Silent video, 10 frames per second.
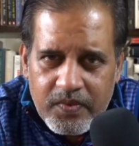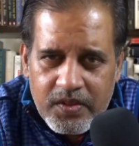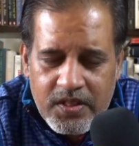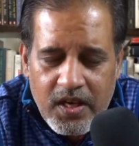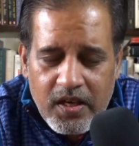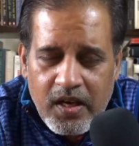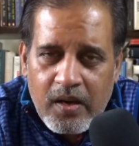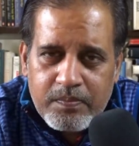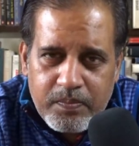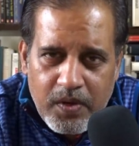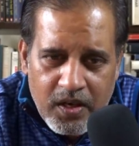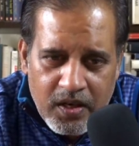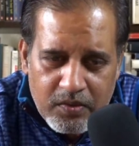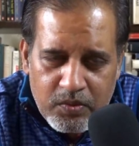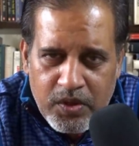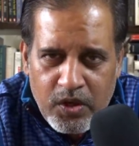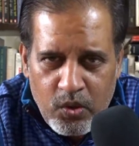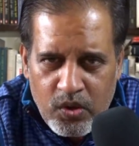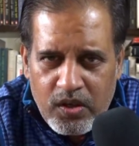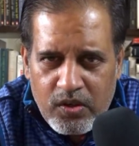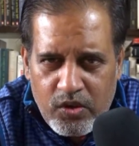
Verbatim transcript: जिसका आप अगर उनके लोकल